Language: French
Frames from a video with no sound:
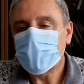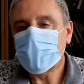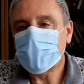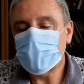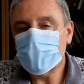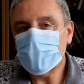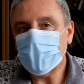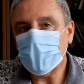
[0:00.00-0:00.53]

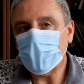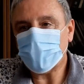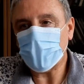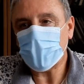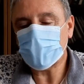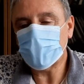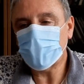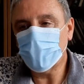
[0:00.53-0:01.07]
qui
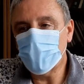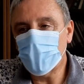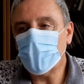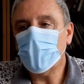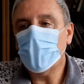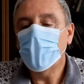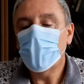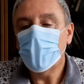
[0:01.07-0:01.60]

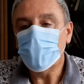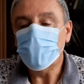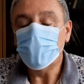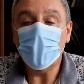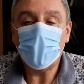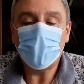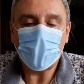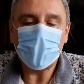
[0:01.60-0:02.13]
effectivement
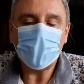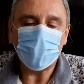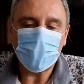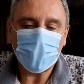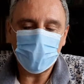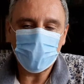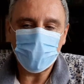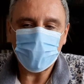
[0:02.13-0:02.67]
doperaient en
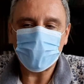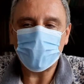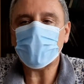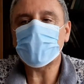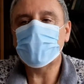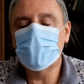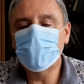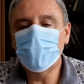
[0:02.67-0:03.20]
quelque
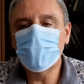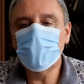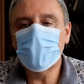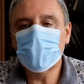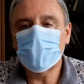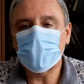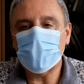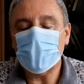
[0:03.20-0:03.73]
sorte
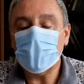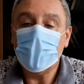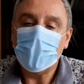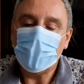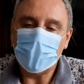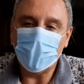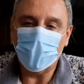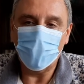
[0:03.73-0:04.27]
l'immunité
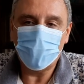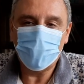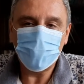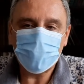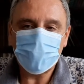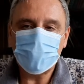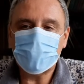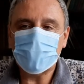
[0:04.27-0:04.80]
et on
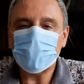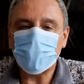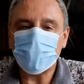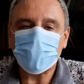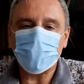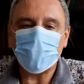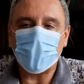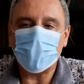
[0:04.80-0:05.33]
peut citer
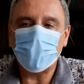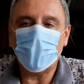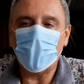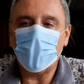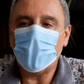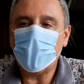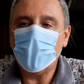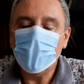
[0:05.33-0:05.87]
dans ce
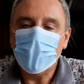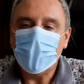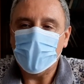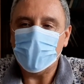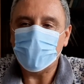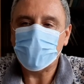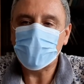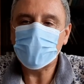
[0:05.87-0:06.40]
cadre-là
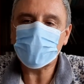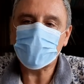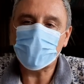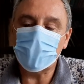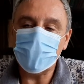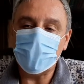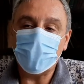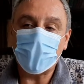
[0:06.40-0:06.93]
les
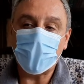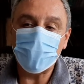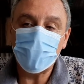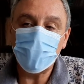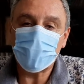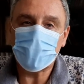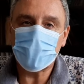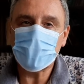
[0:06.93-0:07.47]
pistes des
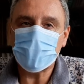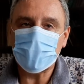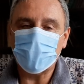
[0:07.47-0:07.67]
prébiotiques,